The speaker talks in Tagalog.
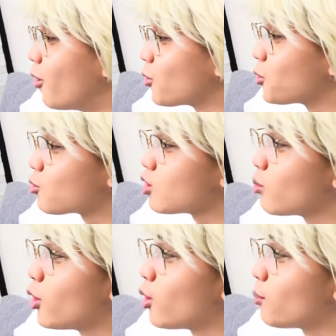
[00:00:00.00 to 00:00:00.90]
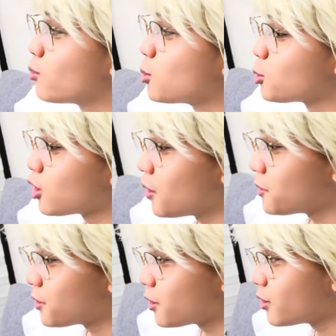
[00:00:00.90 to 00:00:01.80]
ang cute naman ng pusa
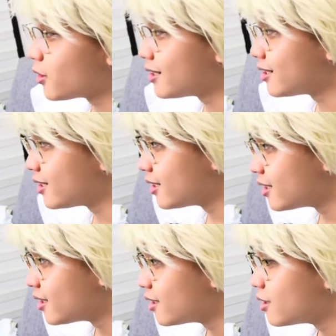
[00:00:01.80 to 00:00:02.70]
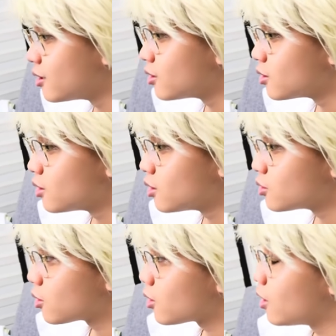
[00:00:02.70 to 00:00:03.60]
na yan ah.
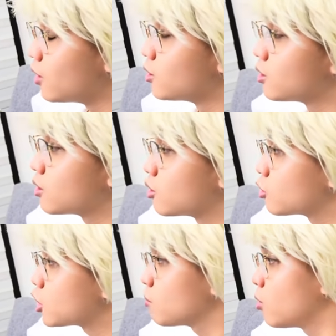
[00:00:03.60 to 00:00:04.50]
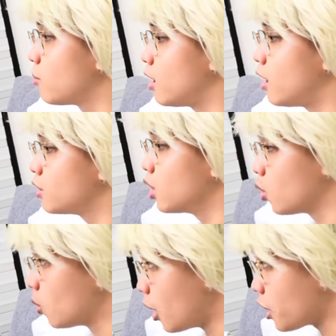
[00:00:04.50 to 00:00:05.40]
Teka, saan mo ba
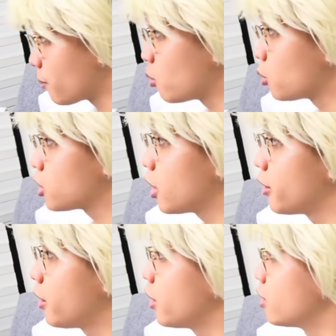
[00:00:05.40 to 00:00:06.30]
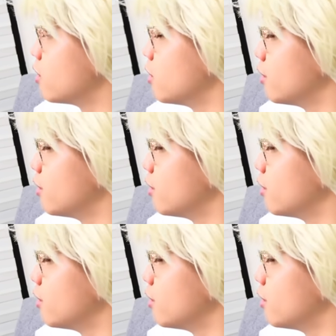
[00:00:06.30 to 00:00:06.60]
nakuha yung pusa na yan?